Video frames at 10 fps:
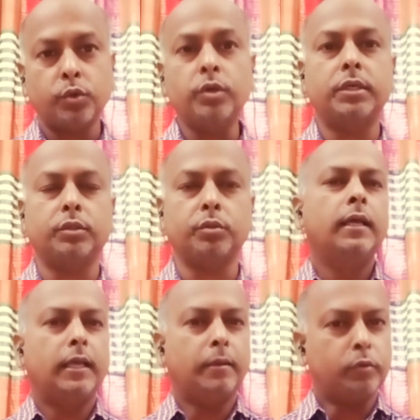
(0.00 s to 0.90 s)
শঙ্কিত
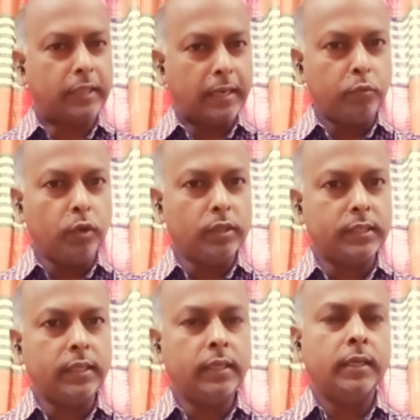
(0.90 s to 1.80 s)
এবং তারা
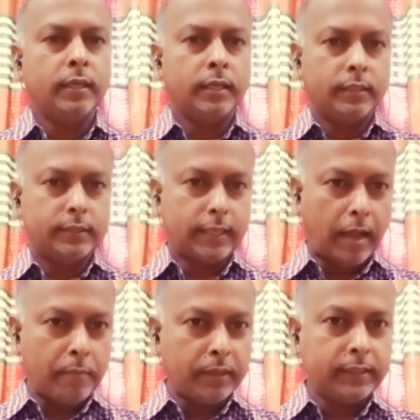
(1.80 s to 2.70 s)
বলেছে যে
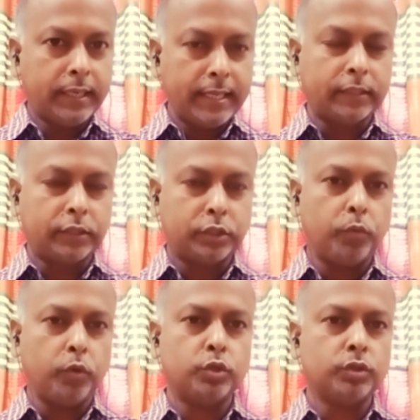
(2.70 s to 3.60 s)
আমাদের এই আত্মীয়
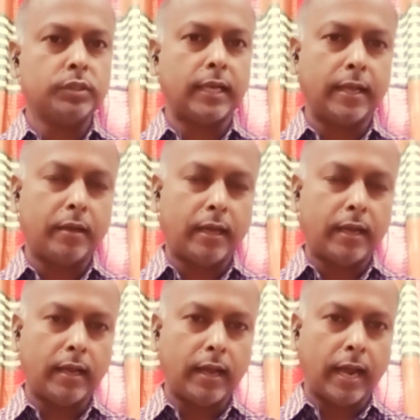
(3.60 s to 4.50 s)
পরিজন যারা
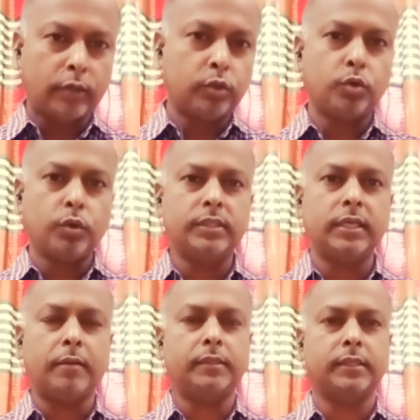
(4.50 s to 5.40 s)
আটক রয়েছে
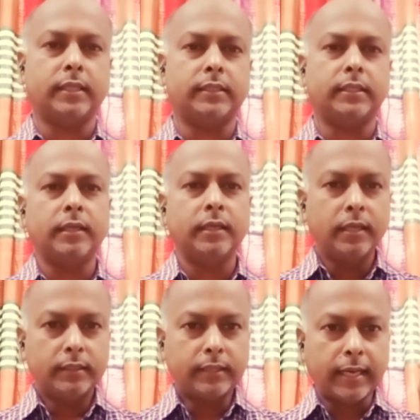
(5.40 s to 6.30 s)
হামাসের হাতে
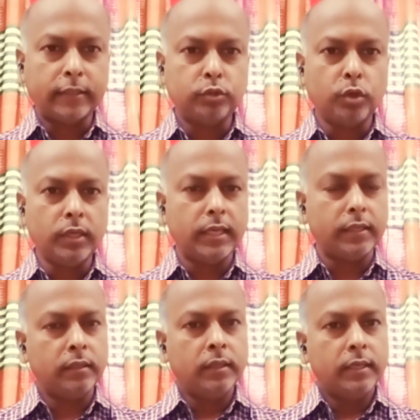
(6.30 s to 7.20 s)
তারা তো
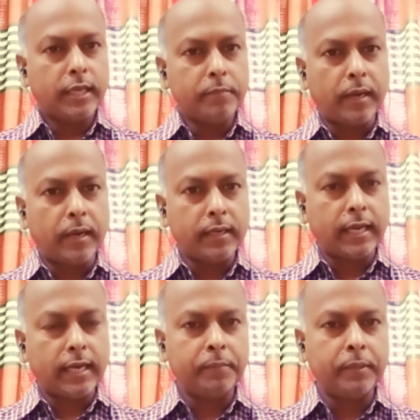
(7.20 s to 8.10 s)
এই
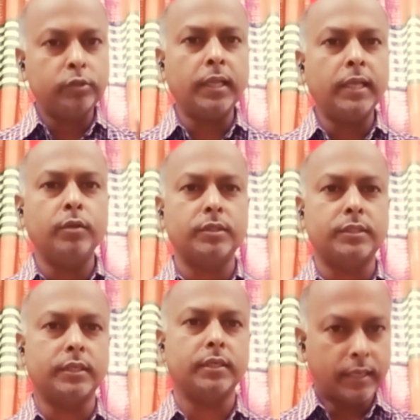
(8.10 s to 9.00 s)
বাংকারের ভেতরেই
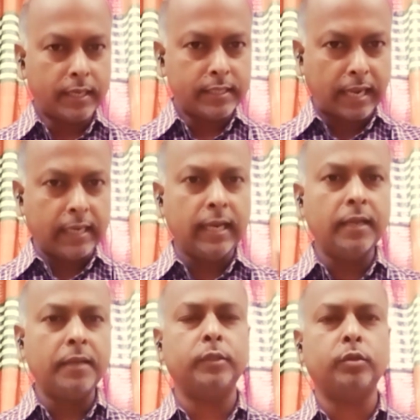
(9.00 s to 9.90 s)
রয়েছে এই
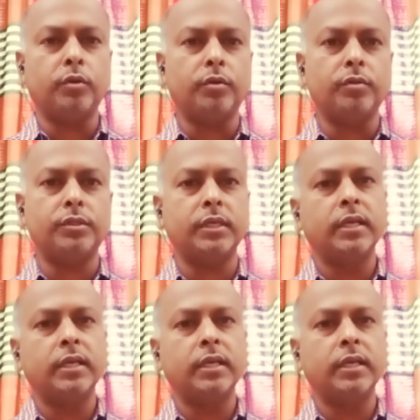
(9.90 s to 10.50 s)
টানেলের ভেতরে রয়েছে